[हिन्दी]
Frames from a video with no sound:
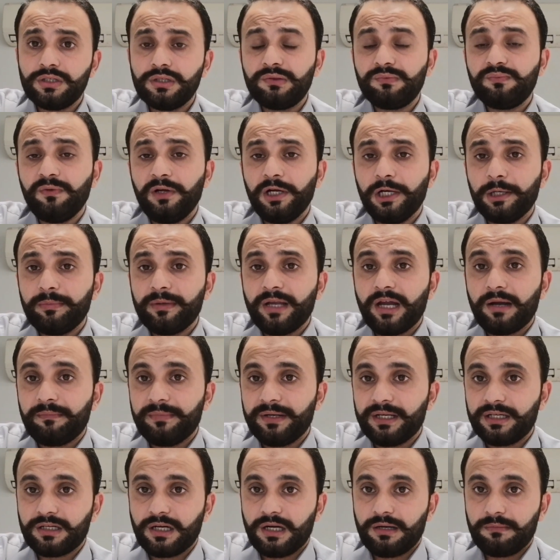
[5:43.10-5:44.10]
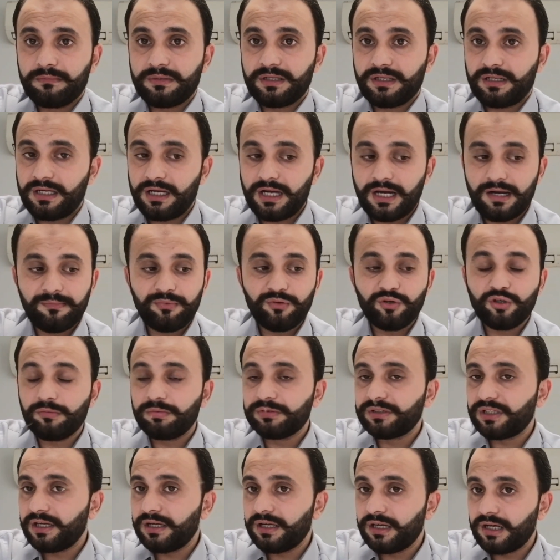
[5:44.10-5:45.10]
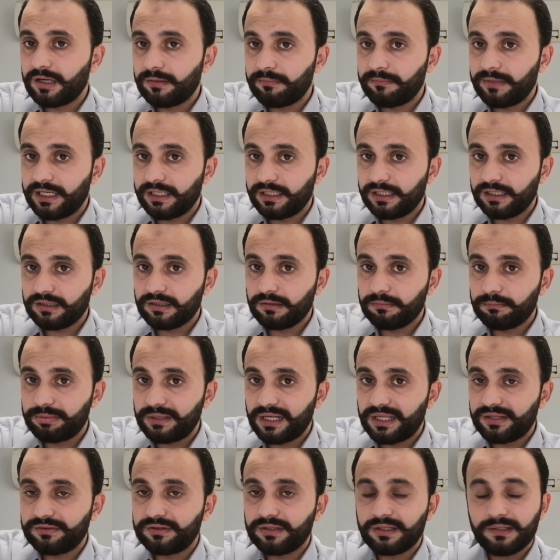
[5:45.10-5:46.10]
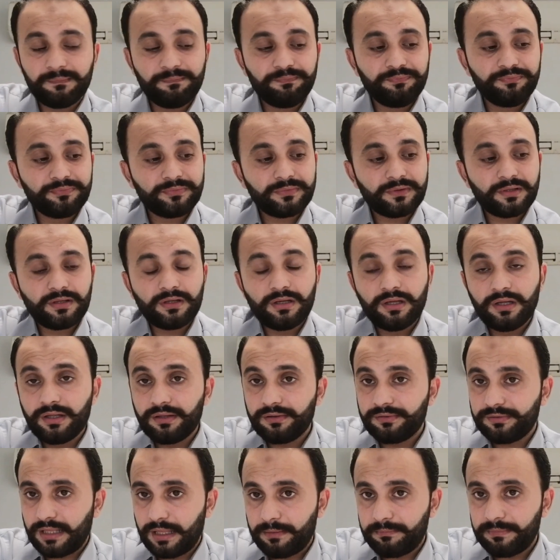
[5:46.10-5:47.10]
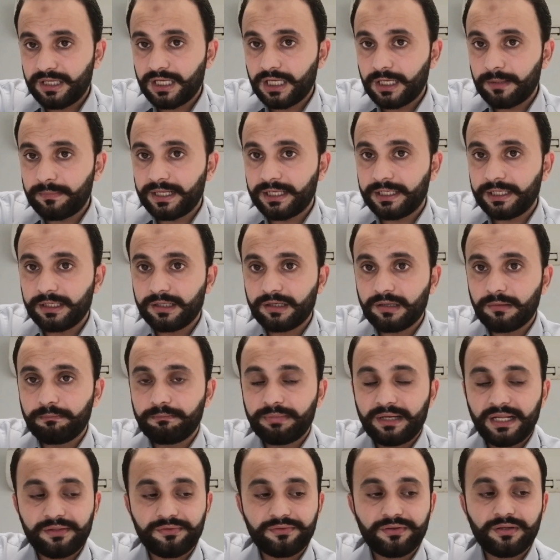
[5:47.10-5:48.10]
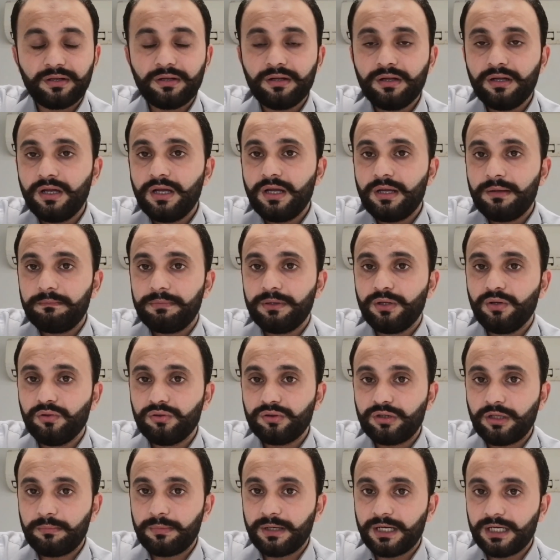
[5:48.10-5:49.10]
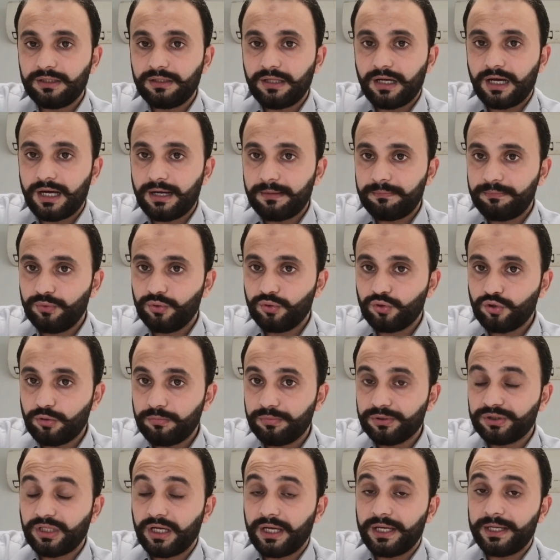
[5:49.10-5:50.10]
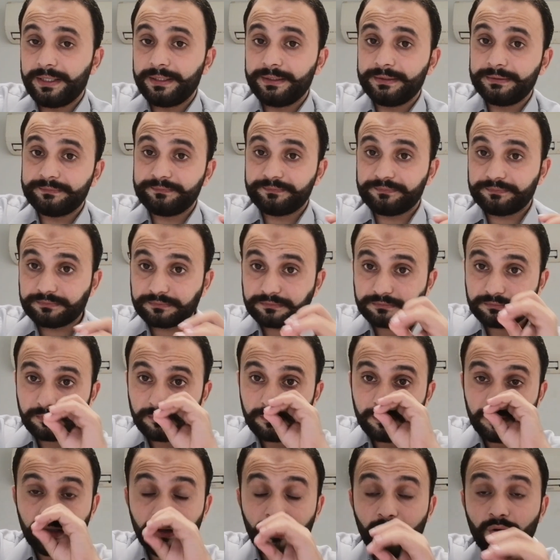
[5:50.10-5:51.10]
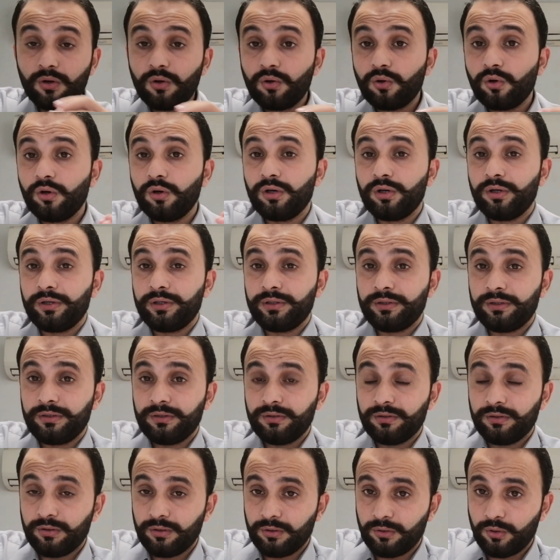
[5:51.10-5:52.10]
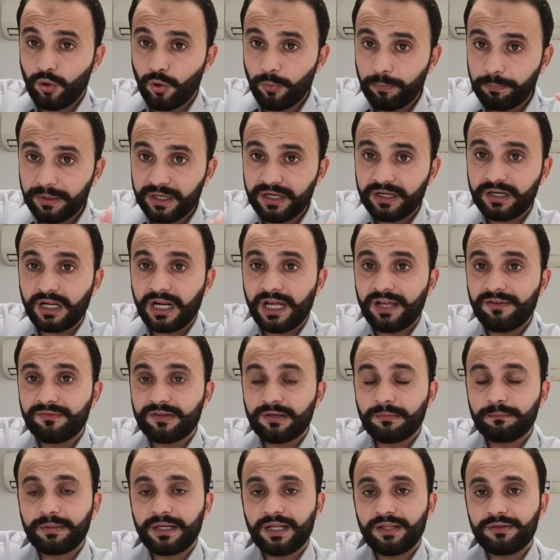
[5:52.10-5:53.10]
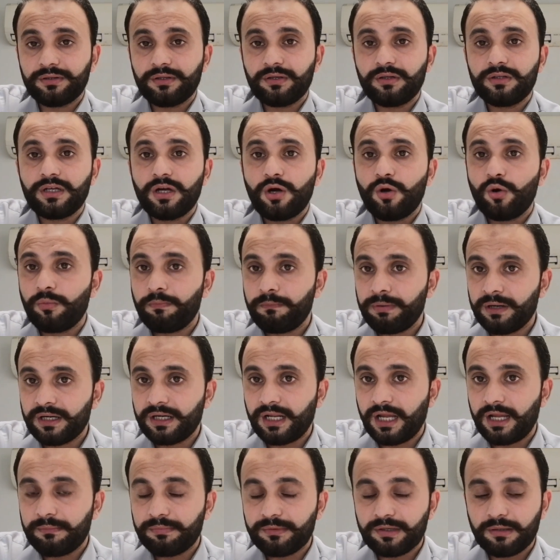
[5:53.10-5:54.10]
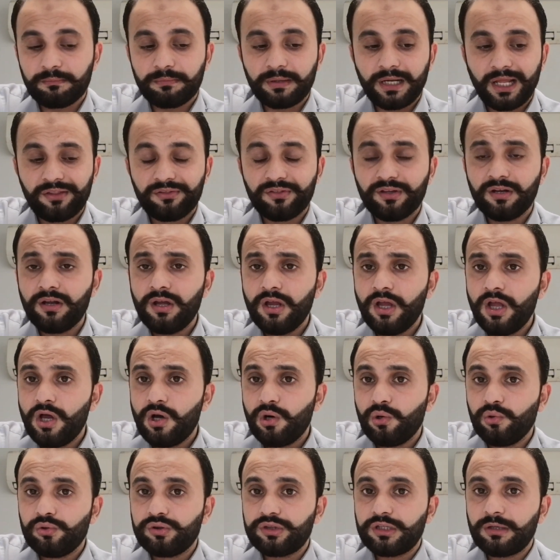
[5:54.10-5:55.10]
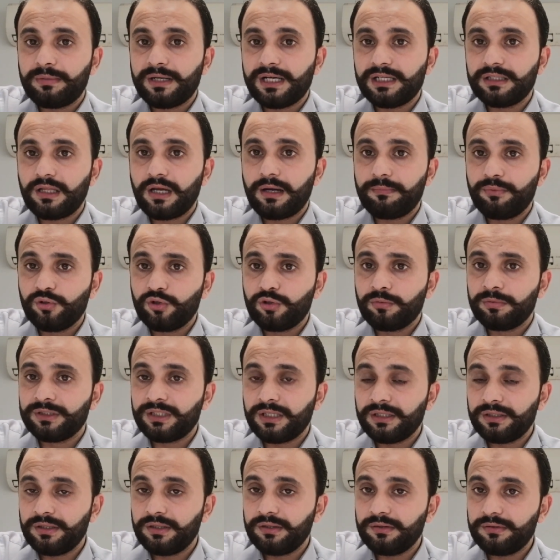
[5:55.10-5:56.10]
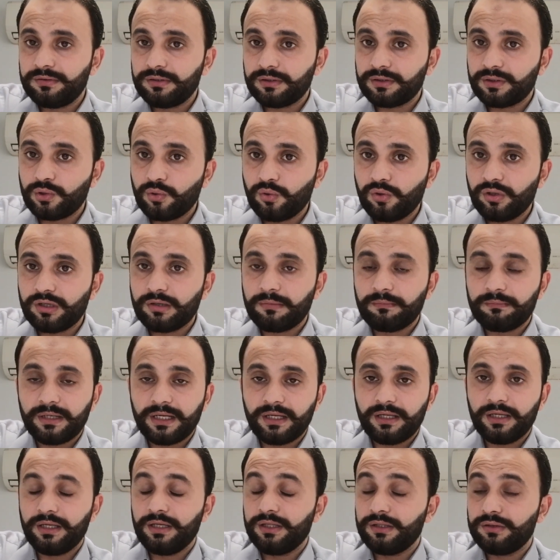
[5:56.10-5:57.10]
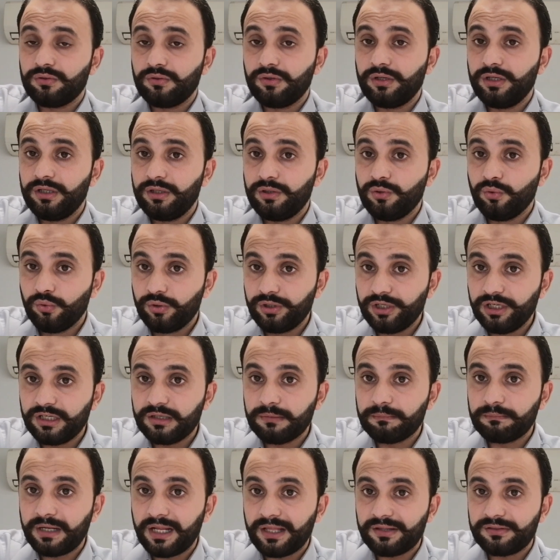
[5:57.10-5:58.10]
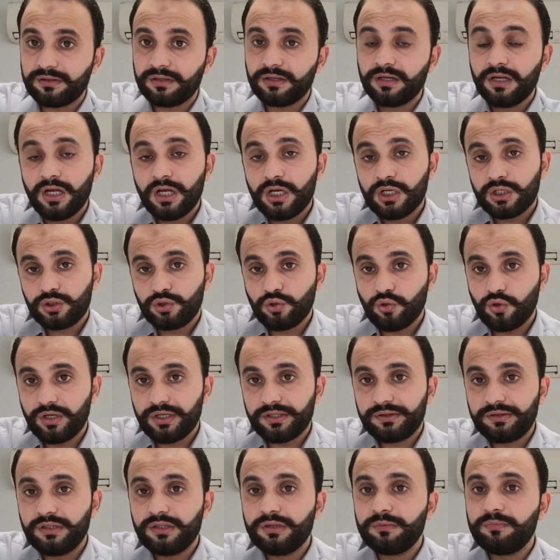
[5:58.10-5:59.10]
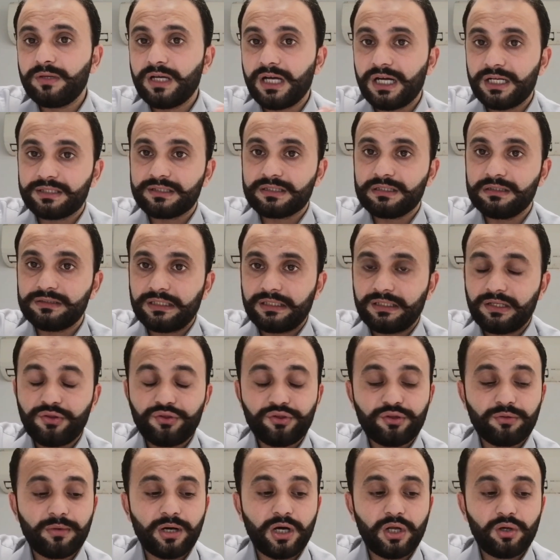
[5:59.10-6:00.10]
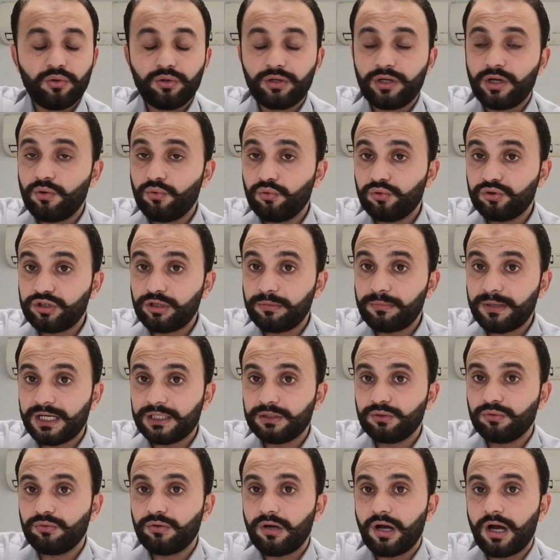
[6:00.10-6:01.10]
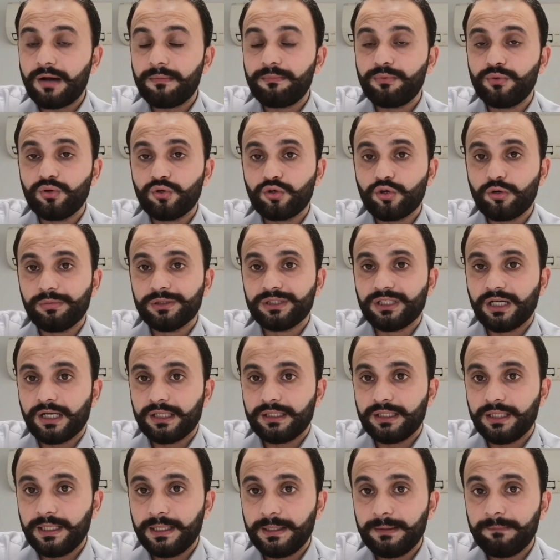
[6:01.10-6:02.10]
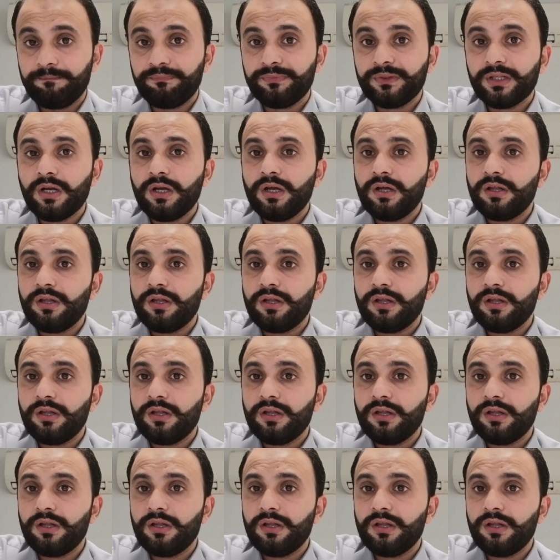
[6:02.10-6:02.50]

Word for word: जिस फील्ड में आपने काम करना है आप उनको बताएं हरमेटिक कंप्रेसर सेमी हरमेटिक कंप्रेसर फिर उसके बाद आप उनको बताएं और ओपन ड्राइव कंप्रेसर या ओपन टाइप कंप्रेसर उसके बाद आप उनको बता दें स्क्रोल कंप्रे सॉरी रूटरी कंप्रेसर जो एसीज में आजकल ज़्यादा इस्तेमाल हो रहे हैं उसके बाद आप उनको बता दें